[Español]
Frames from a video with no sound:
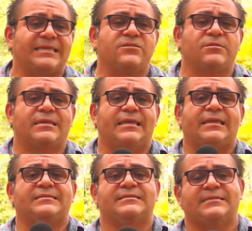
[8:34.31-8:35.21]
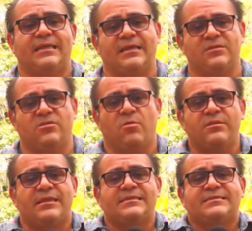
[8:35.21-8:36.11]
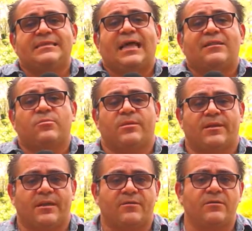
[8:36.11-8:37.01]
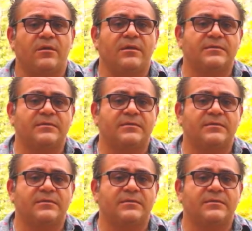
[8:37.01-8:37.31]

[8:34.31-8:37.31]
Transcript: qué es lo que quieres hacer, dónde está tu terreno